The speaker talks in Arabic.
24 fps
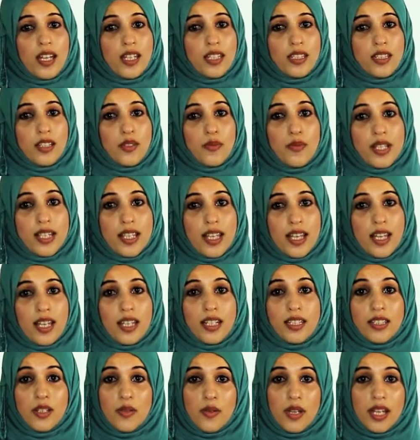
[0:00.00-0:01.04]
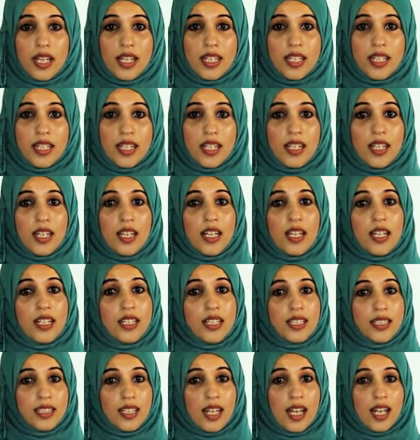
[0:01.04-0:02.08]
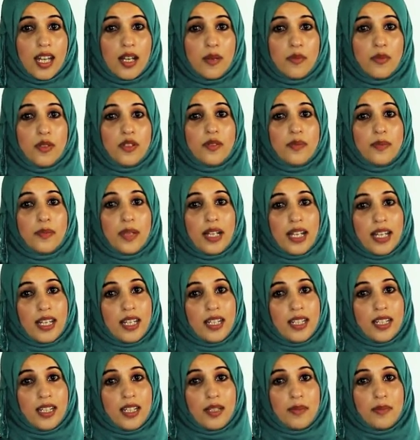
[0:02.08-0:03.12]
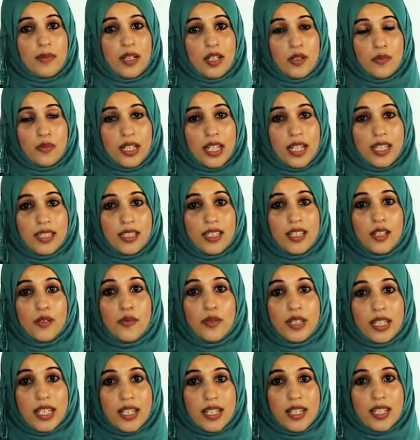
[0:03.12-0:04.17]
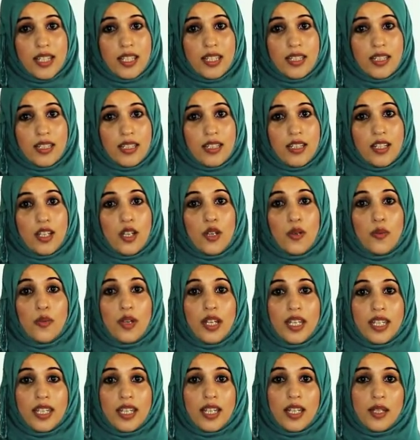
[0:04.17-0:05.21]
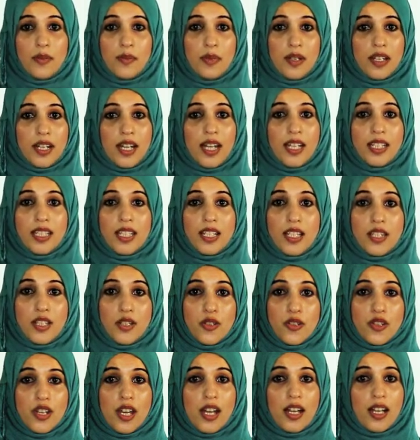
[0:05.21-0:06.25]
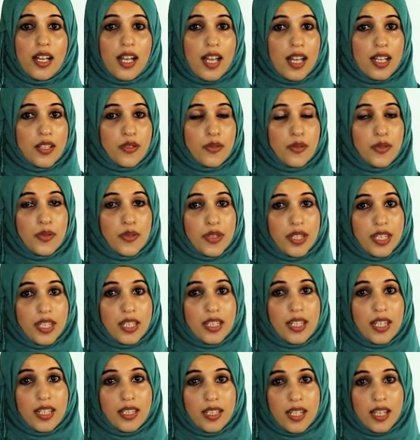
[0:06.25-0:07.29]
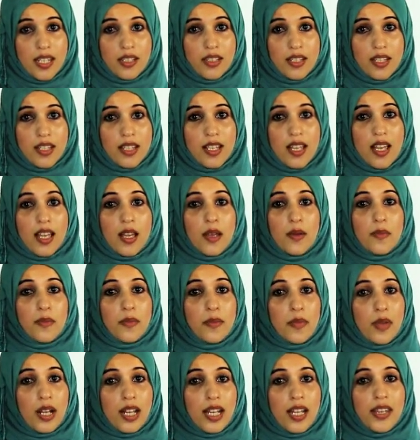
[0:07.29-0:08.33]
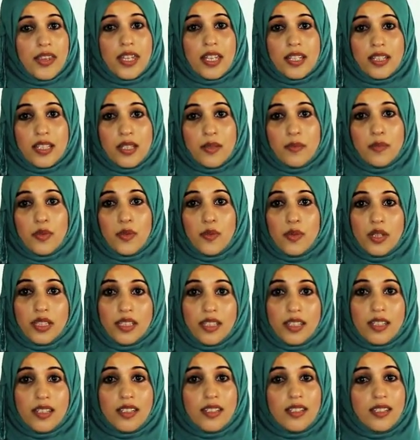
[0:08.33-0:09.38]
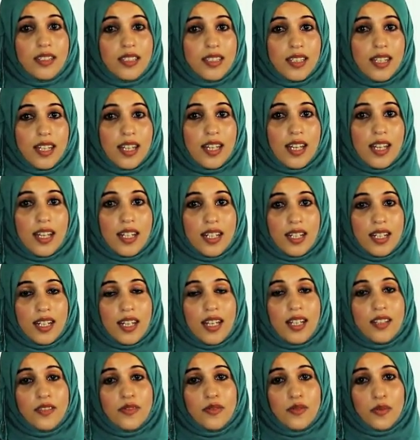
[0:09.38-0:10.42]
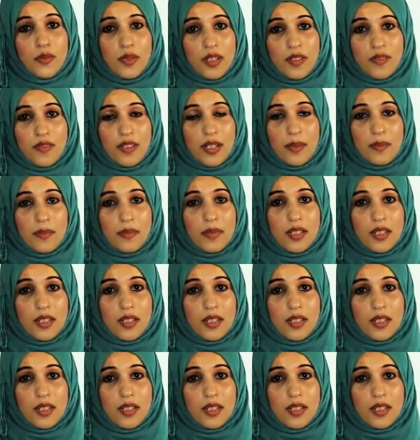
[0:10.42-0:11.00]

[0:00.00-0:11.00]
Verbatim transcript: أيضا وسائل دوائية للتعامل مع آلام الولادة وتسكينها وهي عبارة عن استنشاق غاز أكسيد النيترس الذي يتم بوضع قناع على الأنف والفم